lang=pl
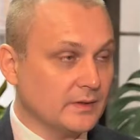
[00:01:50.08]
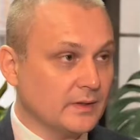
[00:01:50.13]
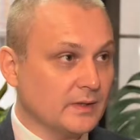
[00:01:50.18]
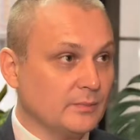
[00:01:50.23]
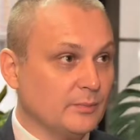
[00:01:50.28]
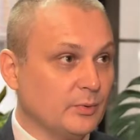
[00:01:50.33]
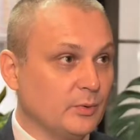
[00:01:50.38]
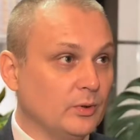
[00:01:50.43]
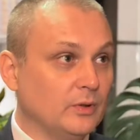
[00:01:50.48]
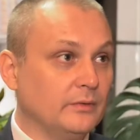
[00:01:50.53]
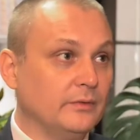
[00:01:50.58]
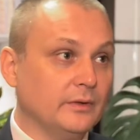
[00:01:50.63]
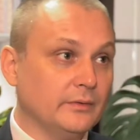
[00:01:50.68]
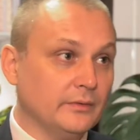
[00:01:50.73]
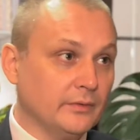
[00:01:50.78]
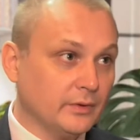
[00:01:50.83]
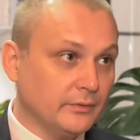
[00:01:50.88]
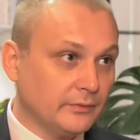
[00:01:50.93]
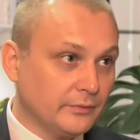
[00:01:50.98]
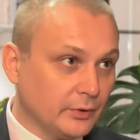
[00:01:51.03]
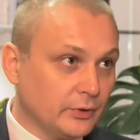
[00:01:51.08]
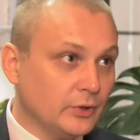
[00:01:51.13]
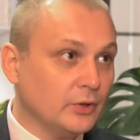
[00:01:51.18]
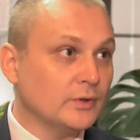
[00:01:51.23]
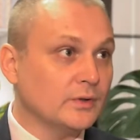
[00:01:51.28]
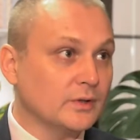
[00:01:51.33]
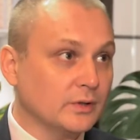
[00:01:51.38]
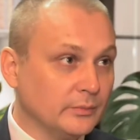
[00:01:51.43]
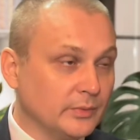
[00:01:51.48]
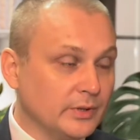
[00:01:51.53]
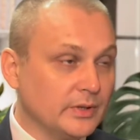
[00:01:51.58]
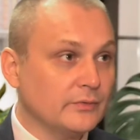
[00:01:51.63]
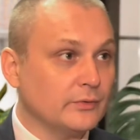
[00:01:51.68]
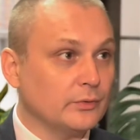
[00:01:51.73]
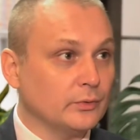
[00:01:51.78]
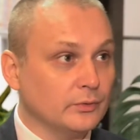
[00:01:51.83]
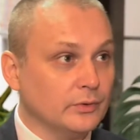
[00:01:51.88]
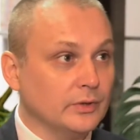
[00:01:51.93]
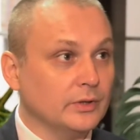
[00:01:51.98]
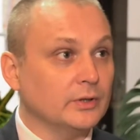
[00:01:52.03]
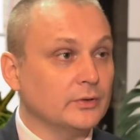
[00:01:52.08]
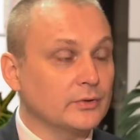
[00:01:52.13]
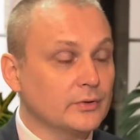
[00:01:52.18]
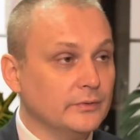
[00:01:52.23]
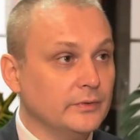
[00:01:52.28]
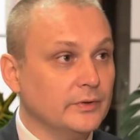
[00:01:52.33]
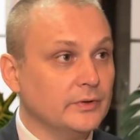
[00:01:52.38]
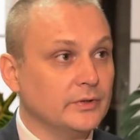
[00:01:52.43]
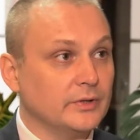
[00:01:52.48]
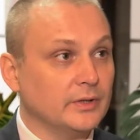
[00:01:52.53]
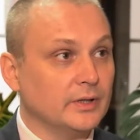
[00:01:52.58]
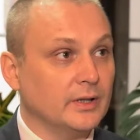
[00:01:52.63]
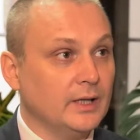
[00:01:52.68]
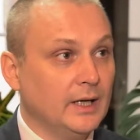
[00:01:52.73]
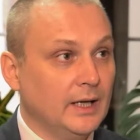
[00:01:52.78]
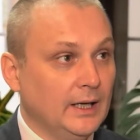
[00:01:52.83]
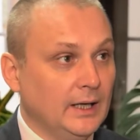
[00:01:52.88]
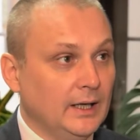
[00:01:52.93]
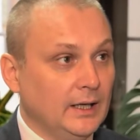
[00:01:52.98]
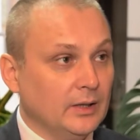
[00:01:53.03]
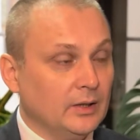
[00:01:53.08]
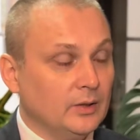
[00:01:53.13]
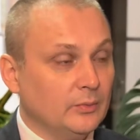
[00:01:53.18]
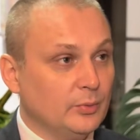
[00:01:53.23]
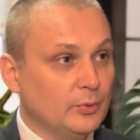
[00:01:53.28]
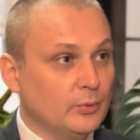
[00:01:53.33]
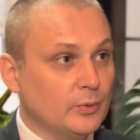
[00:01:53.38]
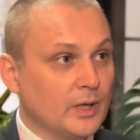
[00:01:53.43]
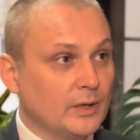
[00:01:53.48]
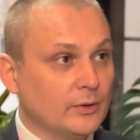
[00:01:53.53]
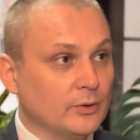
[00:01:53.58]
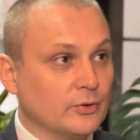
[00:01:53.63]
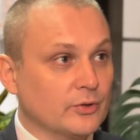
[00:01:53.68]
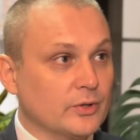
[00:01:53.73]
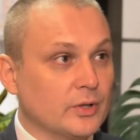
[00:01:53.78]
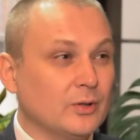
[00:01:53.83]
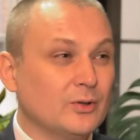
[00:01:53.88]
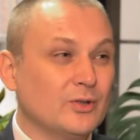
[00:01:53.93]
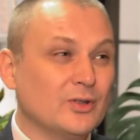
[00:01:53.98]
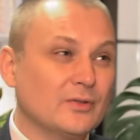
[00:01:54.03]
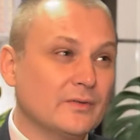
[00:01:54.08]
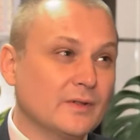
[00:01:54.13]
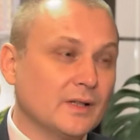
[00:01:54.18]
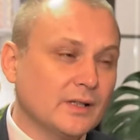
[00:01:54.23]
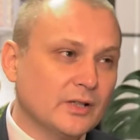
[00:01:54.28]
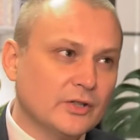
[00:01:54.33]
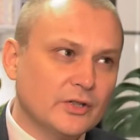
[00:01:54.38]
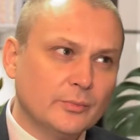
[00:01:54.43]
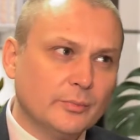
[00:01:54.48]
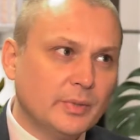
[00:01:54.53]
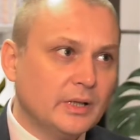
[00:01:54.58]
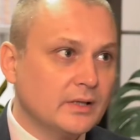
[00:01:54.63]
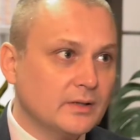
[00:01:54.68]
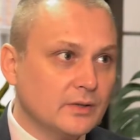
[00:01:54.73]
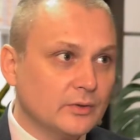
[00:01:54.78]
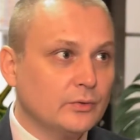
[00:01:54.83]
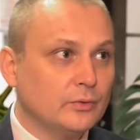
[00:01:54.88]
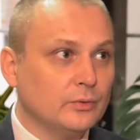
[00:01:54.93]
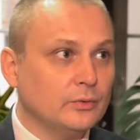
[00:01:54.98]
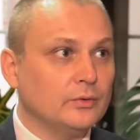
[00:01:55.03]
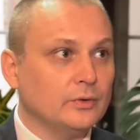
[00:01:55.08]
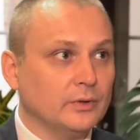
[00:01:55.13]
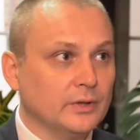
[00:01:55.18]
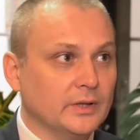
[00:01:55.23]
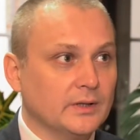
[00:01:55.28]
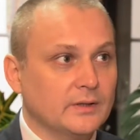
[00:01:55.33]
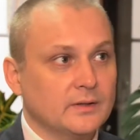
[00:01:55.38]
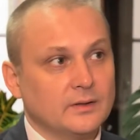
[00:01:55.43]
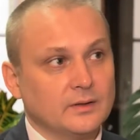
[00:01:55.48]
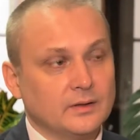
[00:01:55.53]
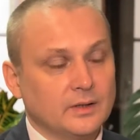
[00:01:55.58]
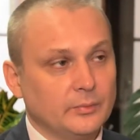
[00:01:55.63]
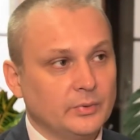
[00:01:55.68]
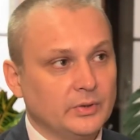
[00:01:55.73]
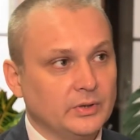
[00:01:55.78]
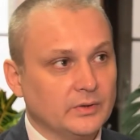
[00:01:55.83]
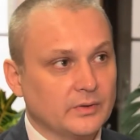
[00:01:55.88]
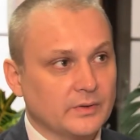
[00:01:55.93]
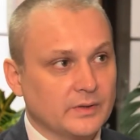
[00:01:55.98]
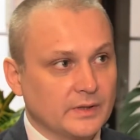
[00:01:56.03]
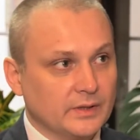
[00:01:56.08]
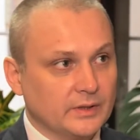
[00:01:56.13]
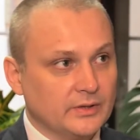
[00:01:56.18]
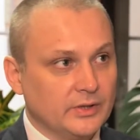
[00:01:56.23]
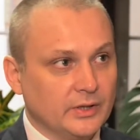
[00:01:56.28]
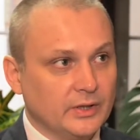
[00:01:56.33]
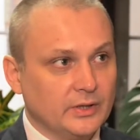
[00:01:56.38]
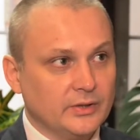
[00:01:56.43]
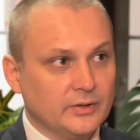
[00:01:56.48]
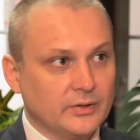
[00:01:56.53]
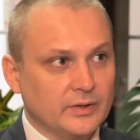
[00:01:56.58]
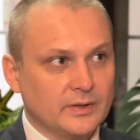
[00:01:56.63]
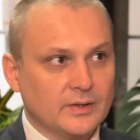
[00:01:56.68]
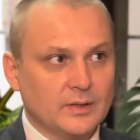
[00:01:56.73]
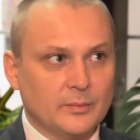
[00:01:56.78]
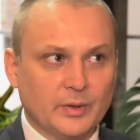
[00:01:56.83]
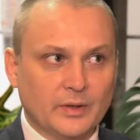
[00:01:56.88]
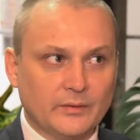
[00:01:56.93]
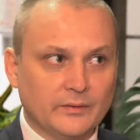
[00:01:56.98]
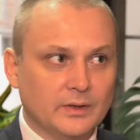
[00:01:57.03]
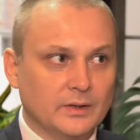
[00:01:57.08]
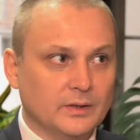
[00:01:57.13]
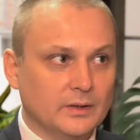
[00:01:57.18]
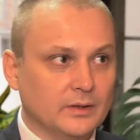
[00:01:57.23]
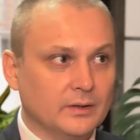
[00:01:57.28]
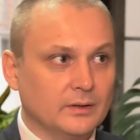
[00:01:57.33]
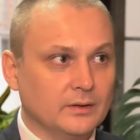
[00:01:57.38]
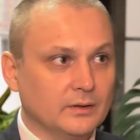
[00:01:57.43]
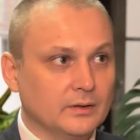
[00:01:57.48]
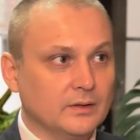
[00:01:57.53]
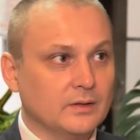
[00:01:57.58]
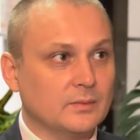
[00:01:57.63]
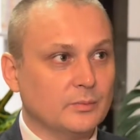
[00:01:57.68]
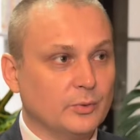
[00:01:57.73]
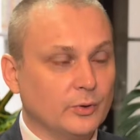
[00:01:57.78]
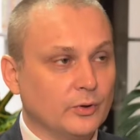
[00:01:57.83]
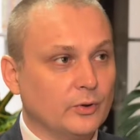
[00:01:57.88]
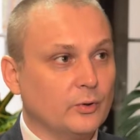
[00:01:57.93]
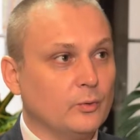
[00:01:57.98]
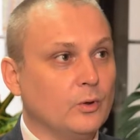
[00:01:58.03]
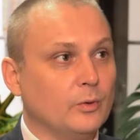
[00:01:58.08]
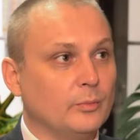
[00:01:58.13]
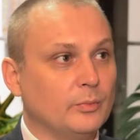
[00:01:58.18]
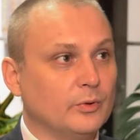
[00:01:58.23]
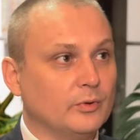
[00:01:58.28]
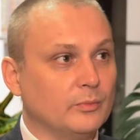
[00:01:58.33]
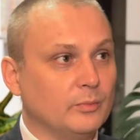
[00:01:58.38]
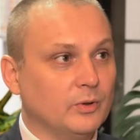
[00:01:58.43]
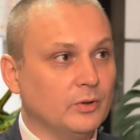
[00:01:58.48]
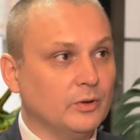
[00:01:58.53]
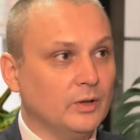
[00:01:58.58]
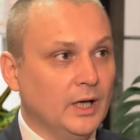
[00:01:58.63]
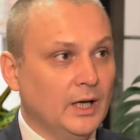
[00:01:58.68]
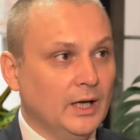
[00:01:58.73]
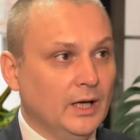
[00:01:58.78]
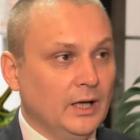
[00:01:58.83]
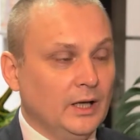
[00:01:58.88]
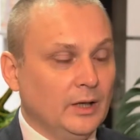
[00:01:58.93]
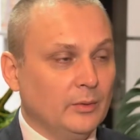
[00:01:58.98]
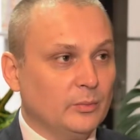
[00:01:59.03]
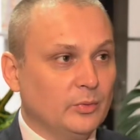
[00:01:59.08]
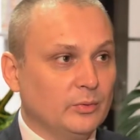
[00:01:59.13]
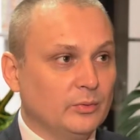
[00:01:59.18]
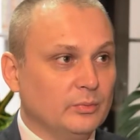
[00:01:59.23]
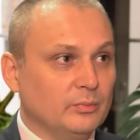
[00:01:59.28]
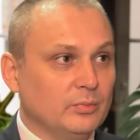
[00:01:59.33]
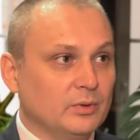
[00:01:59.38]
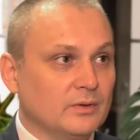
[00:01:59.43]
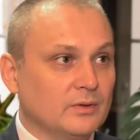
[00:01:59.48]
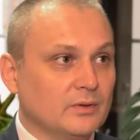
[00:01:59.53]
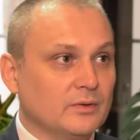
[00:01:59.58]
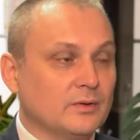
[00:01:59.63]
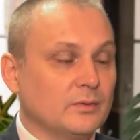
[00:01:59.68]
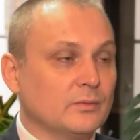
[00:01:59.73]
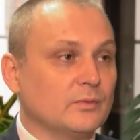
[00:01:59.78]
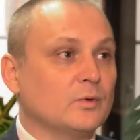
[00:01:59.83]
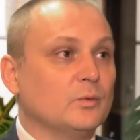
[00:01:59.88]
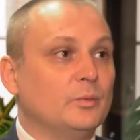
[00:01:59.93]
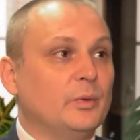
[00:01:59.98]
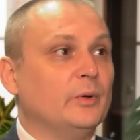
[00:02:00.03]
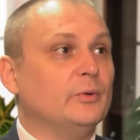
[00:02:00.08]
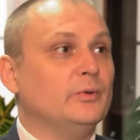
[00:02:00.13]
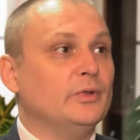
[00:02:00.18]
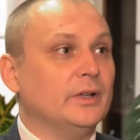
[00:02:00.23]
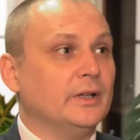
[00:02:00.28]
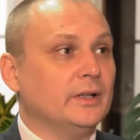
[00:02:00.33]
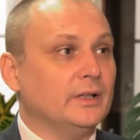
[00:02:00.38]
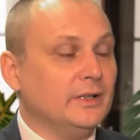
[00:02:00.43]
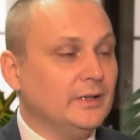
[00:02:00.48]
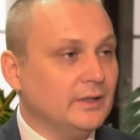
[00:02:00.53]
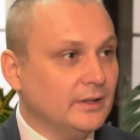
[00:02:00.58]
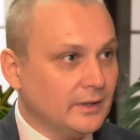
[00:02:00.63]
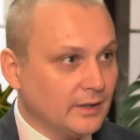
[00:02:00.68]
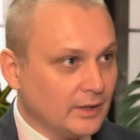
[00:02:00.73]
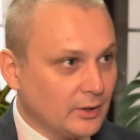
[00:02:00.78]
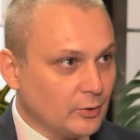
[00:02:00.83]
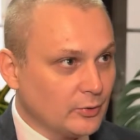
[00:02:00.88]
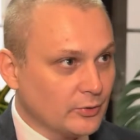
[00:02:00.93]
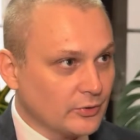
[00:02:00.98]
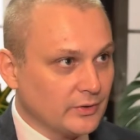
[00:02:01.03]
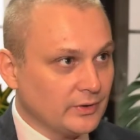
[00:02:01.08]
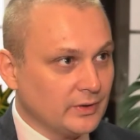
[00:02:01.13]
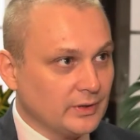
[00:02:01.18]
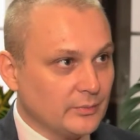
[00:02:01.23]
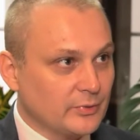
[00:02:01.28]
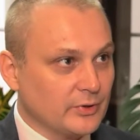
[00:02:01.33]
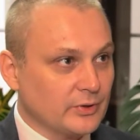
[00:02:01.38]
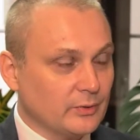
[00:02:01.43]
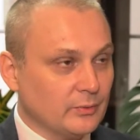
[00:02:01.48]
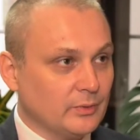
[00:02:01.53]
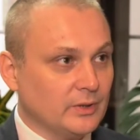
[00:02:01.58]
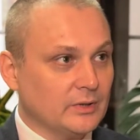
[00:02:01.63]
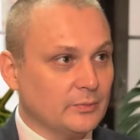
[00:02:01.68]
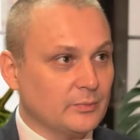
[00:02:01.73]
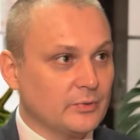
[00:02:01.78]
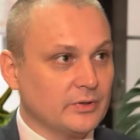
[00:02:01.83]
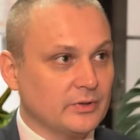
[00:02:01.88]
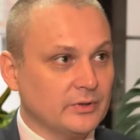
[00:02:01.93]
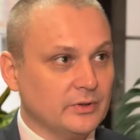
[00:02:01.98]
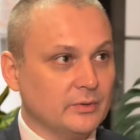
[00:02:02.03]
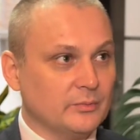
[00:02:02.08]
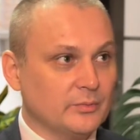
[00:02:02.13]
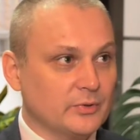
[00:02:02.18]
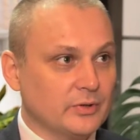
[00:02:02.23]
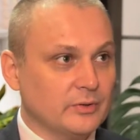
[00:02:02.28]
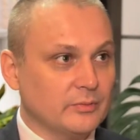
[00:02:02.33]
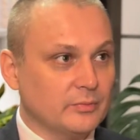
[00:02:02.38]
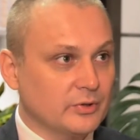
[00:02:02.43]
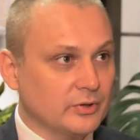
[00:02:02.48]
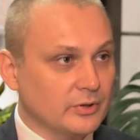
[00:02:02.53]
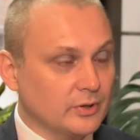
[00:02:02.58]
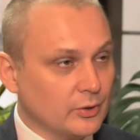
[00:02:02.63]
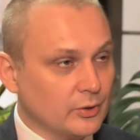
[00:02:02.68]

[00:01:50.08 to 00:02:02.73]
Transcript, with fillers: zespołowe. Wiodącą jest wśród nich oczywiście piłka nożna, chociaż w zasadzie bardzo trudno jest te pieniądze dzielić. To jest naprawdę spory kłopot, bo, bo, bo to są zupełnie inne koszty, na przykład przy, przy, przy